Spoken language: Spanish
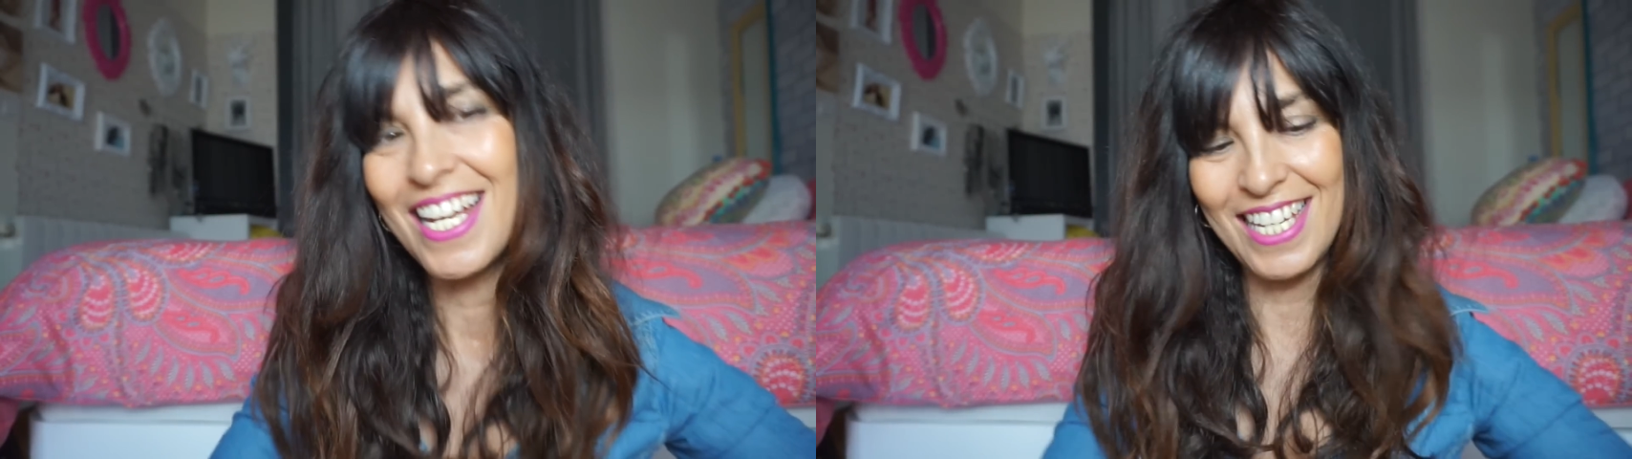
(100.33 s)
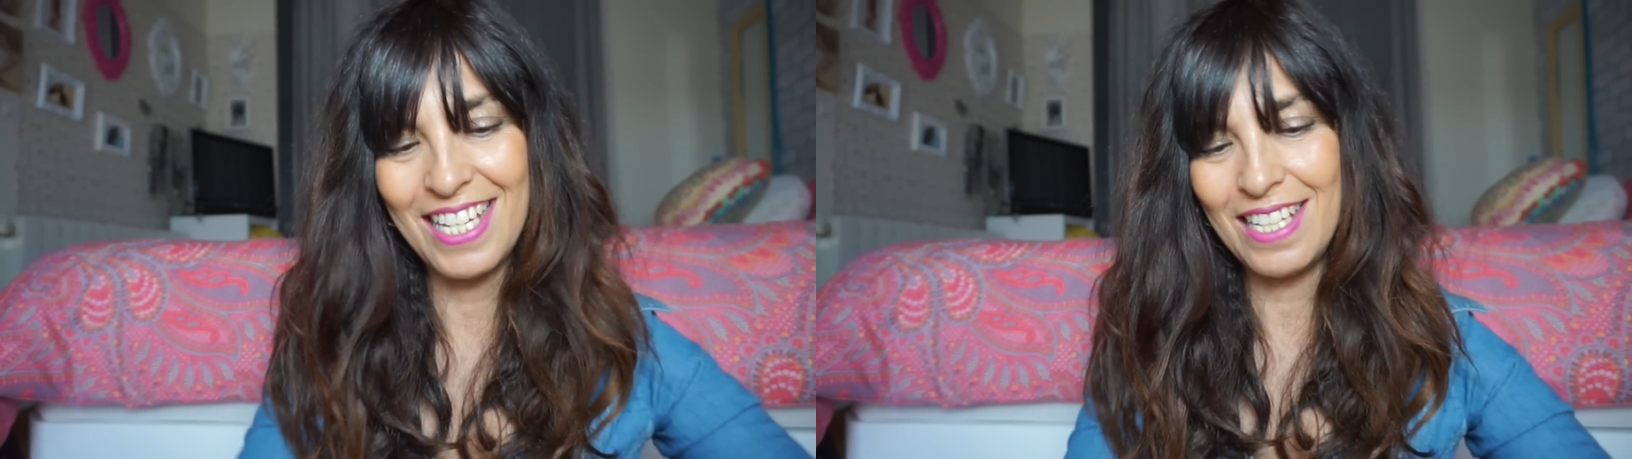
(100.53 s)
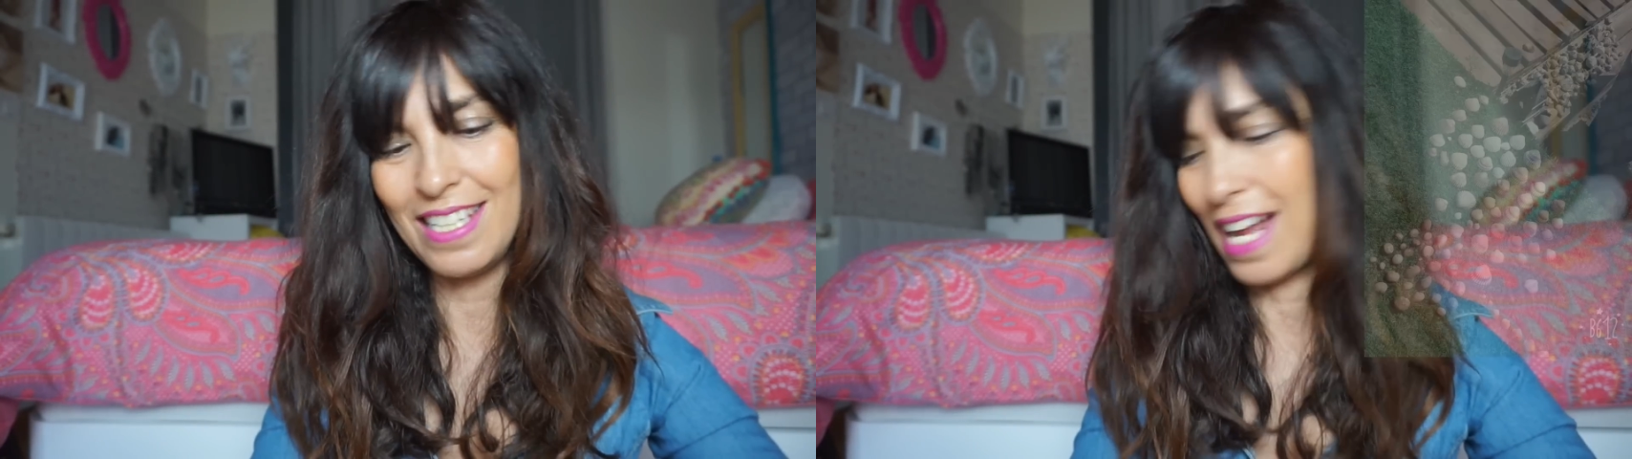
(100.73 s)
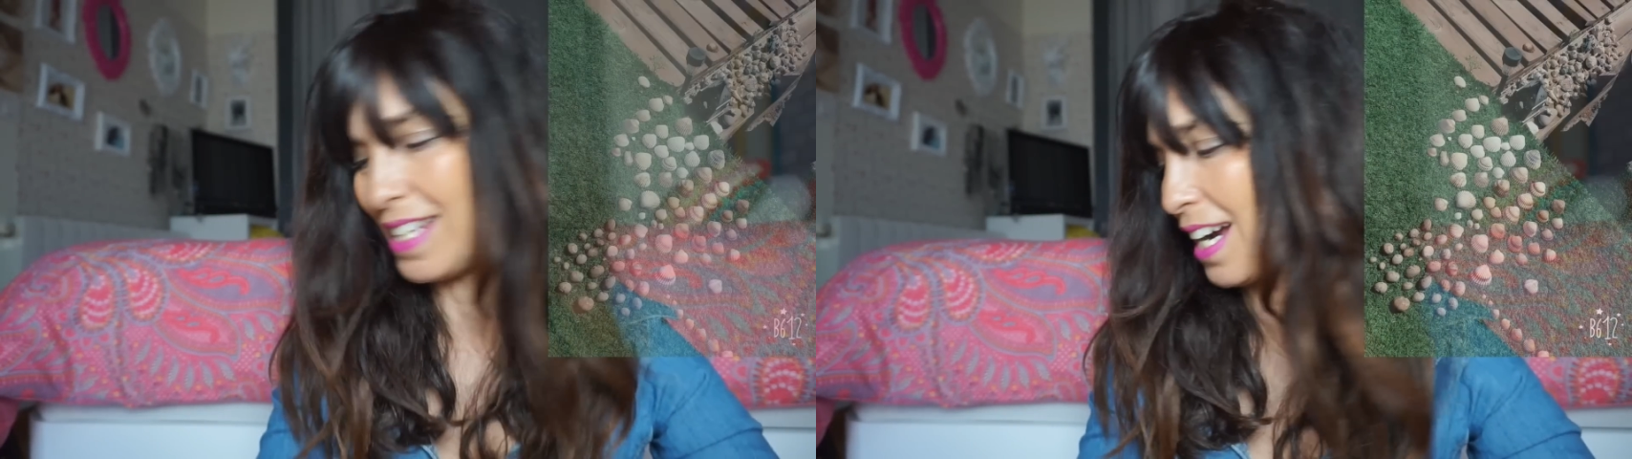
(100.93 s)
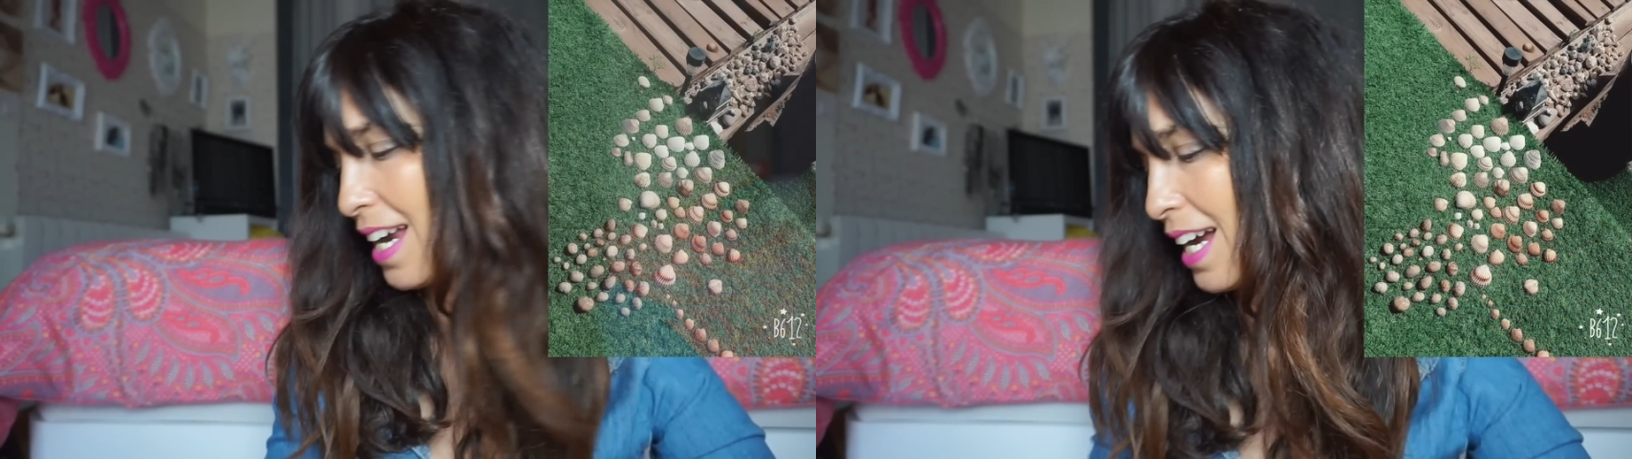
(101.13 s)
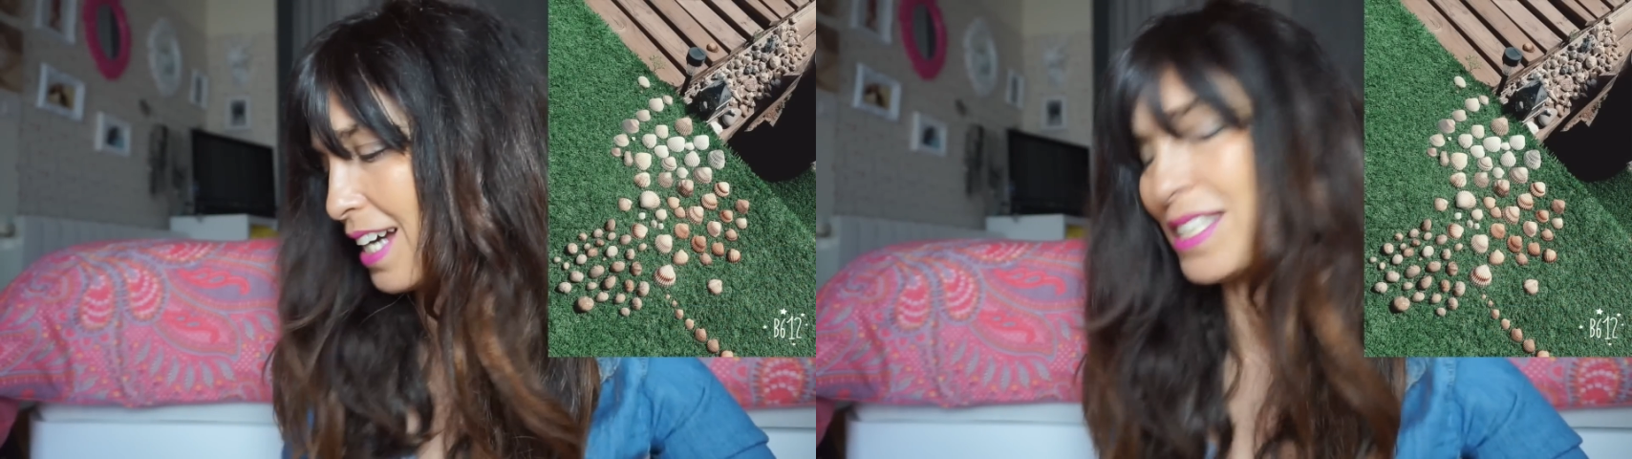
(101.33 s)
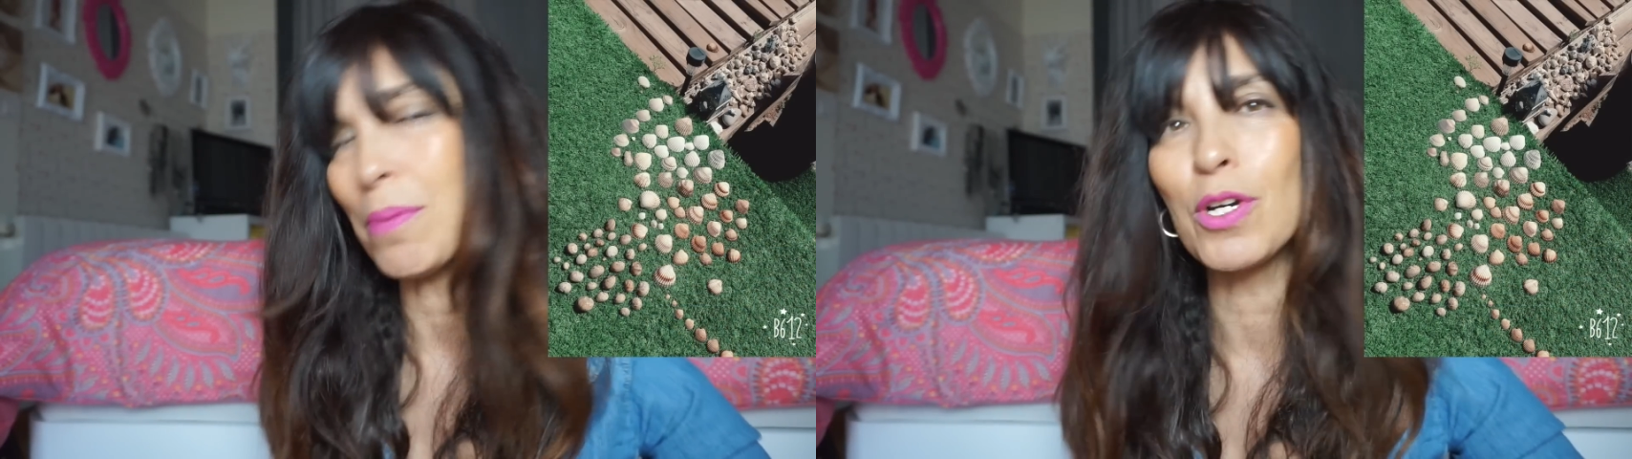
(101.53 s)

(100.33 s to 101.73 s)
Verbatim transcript: y al llegar a casa,